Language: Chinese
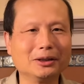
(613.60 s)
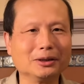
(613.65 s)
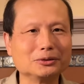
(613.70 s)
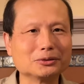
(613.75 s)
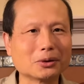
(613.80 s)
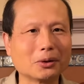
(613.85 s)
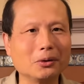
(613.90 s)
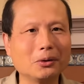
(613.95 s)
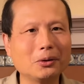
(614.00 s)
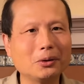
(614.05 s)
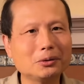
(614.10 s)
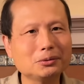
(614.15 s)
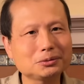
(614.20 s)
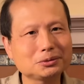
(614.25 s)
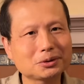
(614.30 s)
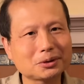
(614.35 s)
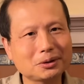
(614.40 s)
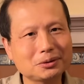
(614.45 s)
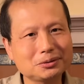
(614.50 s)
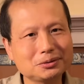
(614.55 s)
从欧
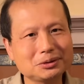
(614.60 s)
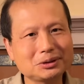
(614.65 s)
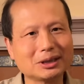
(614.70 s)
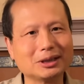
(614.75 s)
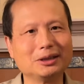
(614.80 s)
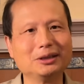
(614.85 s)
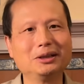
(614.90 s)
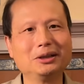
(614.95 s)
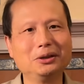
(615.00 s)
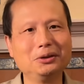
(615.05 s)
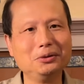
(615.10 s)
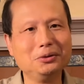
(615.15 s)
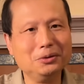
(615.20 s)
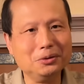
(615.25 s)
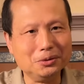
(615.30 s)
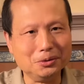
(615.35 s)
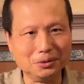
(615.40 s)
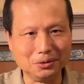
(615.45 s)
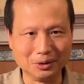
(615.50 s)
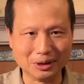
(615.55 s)
洲的
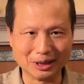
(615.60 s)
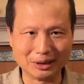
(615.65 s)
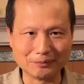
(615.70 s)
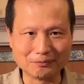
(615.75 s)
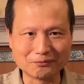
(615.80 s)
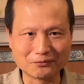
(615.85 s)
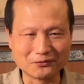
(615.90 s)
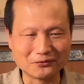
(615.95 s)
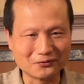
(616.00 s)
语言